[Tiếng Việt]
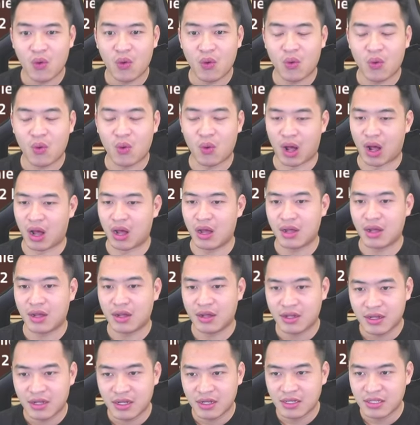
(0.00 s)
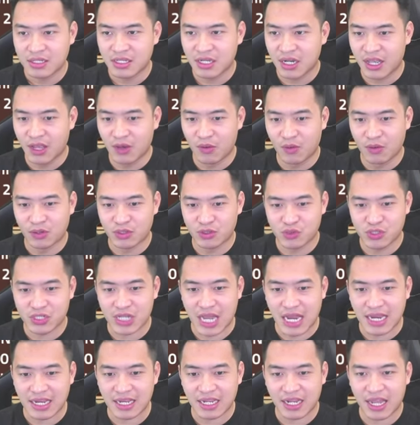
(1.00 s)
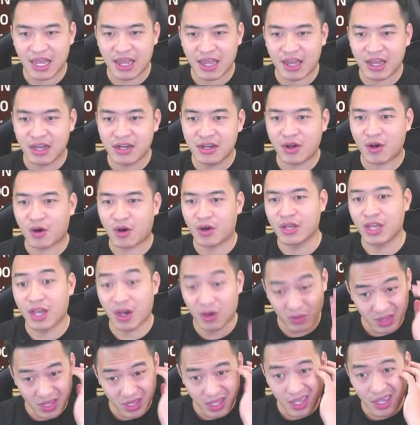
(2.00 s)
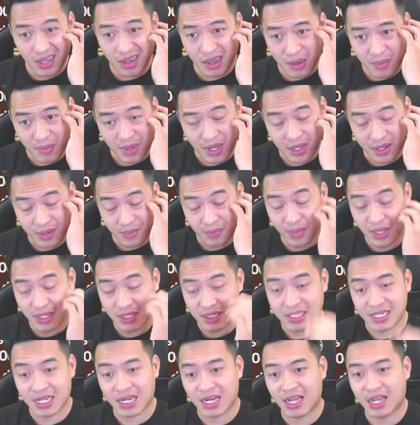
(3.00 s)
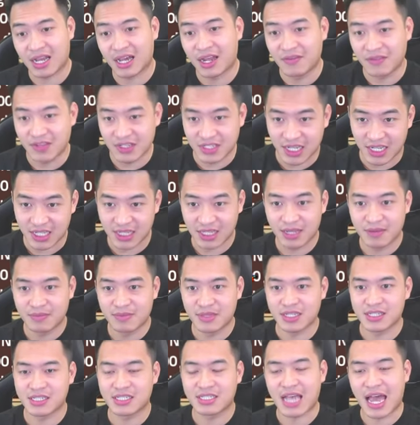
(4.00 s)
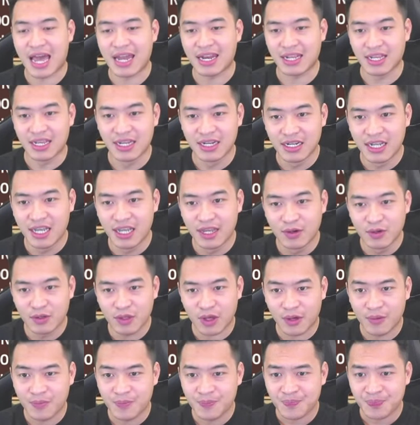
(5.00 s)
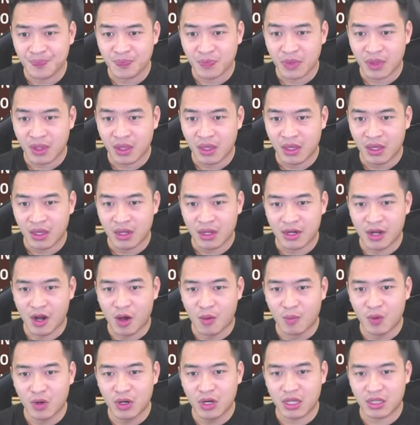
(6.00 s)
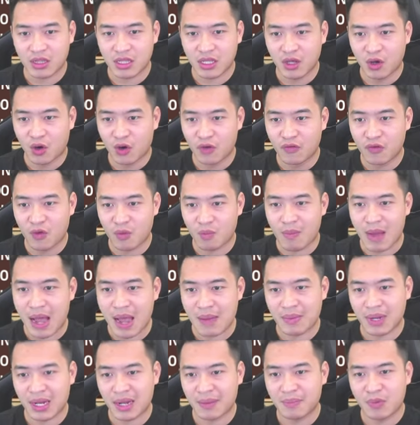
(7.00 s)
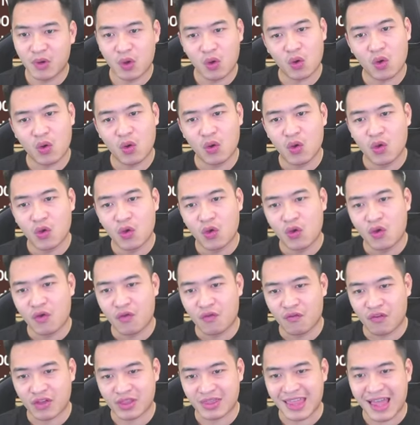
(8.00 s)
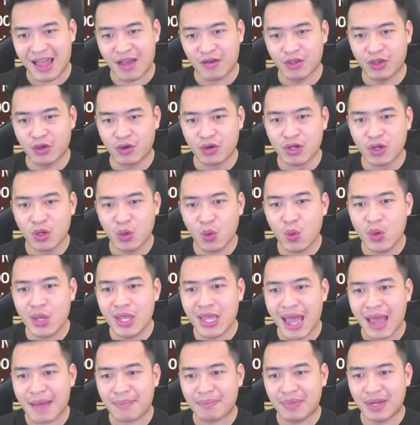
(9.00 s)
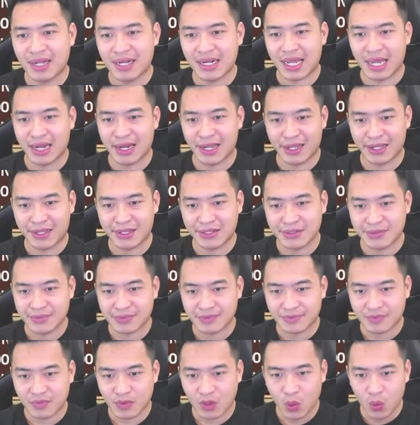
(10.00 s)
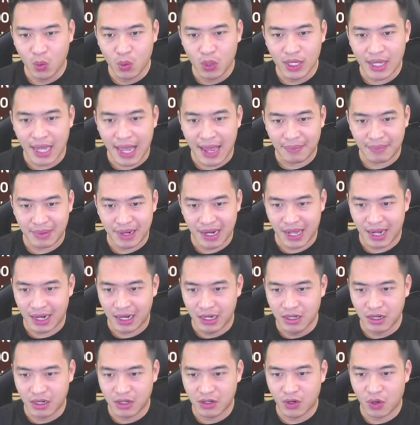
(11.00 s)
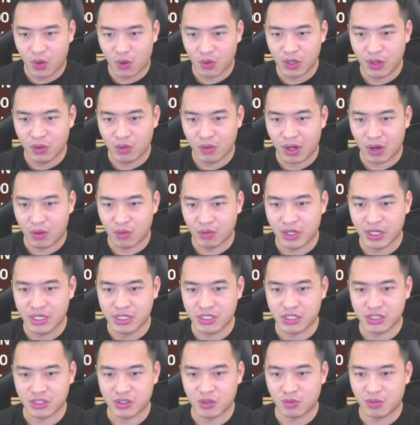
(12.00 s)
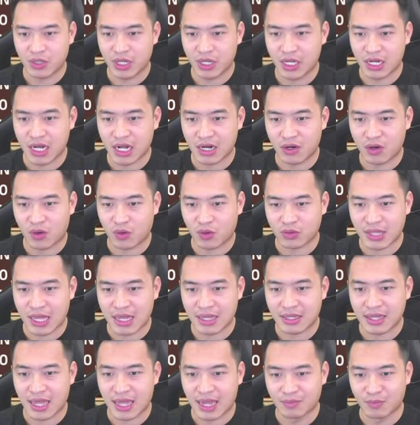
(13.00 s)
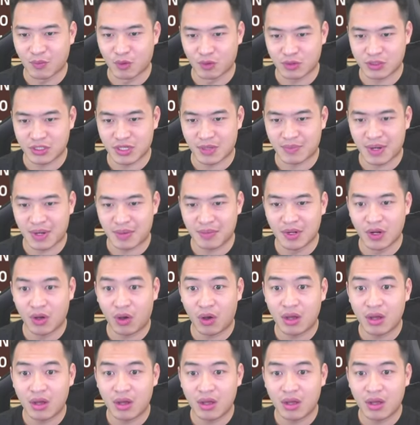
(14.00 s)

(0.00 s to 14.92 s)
Ủa? Skill của chú xanh này nghe hơi khó hiểu tí anh em ạ. Mình chắc là cần phải dành thêm thời gian để nghiên cứu thôi. Đầu mỗi lượt thì hồi phục 35 nộ và tạo hiệu ứng uy áp lên kẻ địch. Uy áp là lượng nộ yêu cầu khi sử dụng kỹ năng nộ tăng thành 150. Ôi,